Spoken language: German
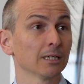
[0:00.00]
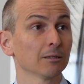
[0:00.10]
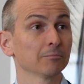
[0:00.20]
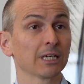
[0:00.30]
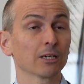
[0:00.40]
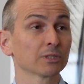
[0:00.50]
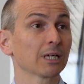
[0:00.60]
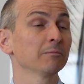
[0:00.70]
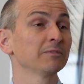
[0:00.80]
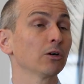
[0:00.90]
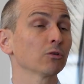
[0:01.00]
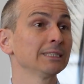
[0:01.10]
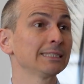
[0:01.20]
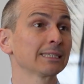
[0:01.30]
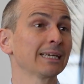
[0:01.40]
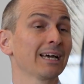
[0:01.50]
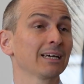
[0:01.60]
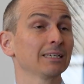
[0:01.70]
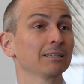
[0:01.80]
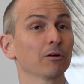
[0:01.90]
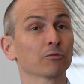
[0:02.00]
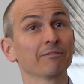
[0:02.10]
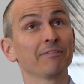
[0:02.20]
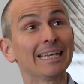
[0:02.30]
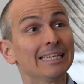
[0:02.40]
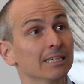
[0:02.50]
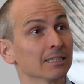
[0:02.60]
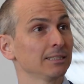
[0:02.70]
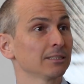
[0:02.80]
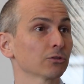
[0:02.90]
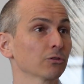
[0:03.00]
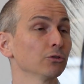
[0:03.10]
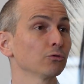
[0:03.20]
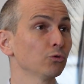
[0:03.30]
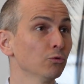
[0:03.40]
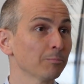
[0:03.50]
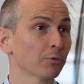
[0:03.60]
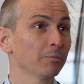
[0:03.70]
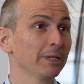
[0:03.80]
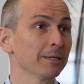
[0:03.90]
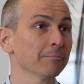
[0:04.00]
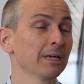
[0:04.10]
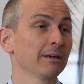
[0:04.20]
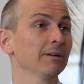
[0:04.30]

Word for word: Ähm, dadurch haben wir auch nicht äh, oder weniger dieses Konjunkturproblem,